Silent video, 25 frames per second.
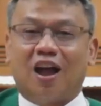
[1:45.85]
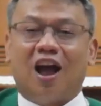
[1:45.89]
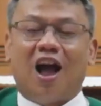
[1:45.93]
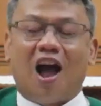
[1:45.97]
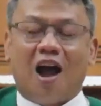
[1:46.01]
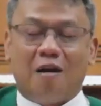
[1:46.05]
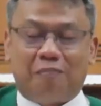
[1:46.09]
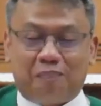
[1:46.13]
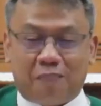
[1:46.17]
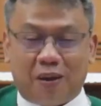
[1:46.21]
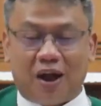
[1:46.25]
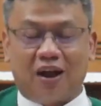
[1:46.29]

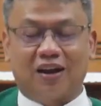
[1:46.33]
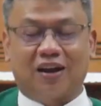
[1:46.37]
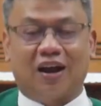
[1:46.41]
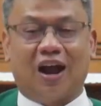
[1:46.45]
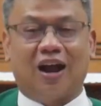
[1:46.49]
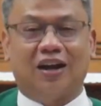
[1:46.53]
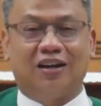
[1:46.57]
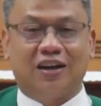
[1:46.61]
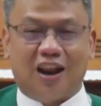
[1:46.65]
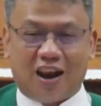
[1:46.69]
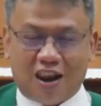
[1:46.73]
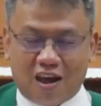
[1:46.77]

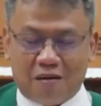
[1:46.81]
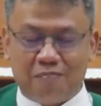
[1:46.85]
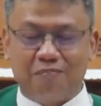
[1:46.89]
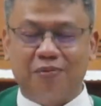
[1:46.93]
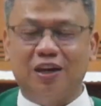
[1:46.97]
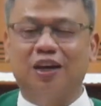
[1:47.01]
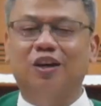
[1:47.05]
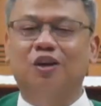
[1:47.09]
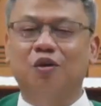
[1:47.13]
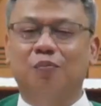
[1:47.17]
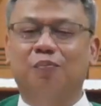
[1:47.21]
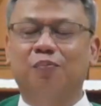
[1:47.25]
apakah dalam
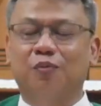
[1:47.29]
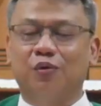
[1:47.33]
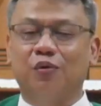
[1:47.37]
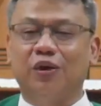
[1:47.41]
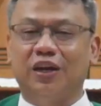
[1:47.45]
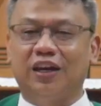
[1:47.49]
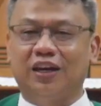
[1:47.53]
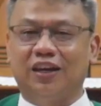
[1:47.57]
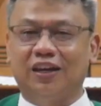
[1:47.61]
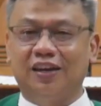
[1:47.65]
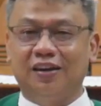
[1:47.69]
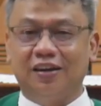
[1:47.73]
hidupku
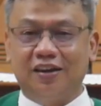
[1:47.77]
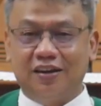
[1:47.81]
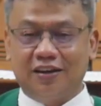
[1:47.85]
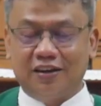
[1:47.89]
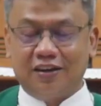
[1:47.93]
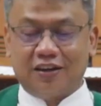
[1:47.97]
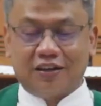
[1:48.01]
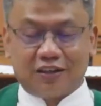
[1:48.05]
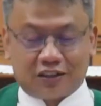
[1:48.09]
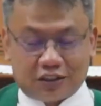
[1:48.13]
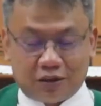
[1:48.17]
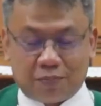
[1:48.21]
ini
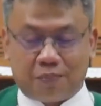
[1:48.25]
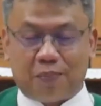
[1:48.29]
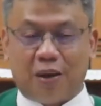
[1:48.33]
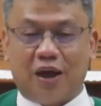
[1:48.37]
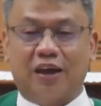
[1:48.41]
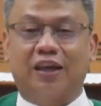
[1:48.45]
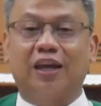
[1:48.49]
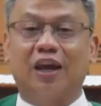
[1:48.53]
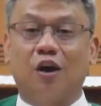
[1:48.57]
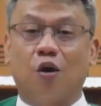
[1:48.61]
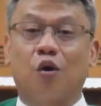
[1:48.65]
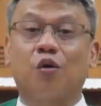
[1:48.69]

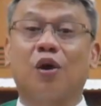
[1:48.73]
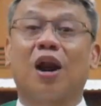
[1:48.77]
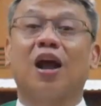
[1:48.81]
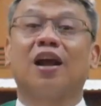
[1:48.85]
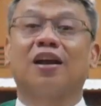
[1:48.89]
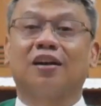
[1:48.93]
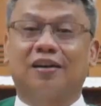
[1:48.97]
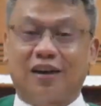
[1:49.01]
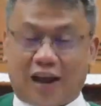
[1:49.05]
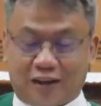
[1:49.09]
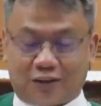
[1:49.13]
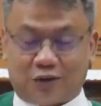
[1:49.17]
sebagai
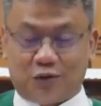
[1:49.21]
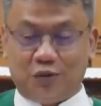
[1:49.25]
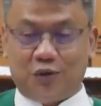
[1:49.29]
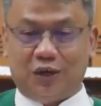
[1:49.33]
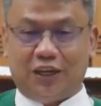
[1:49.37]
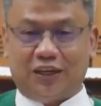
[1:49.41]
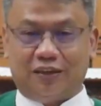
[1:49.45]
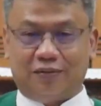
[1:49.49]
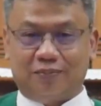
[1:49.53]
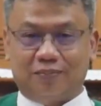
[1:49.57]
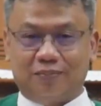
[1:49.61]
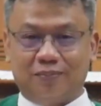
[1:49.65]
orang
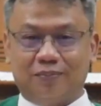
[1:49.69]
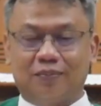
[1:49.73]
Katolik